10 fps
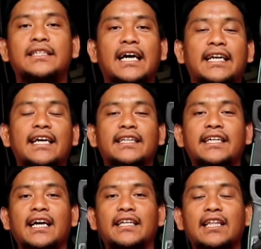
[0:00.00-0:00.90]
Jadi
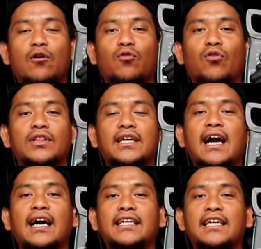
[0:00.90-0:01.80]
ketika kita ukur
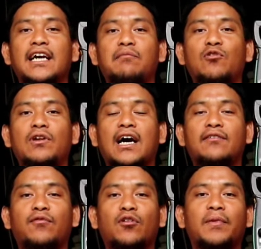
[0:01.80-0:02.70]
tegangannya dengan menggunakan
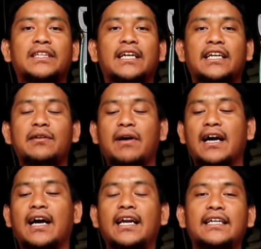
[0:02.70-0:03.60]
voltmeter ini
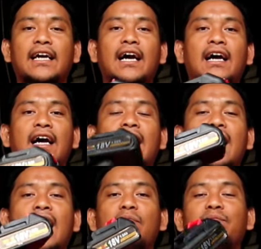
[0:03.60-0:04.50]
maka dia
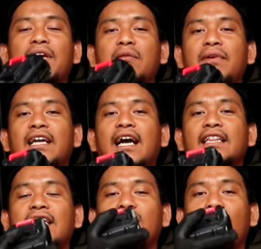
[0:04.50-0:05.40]
hampir
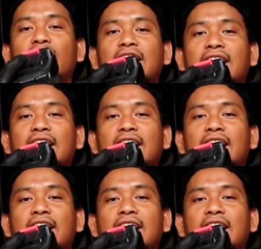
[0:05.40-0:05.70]
mendekati nol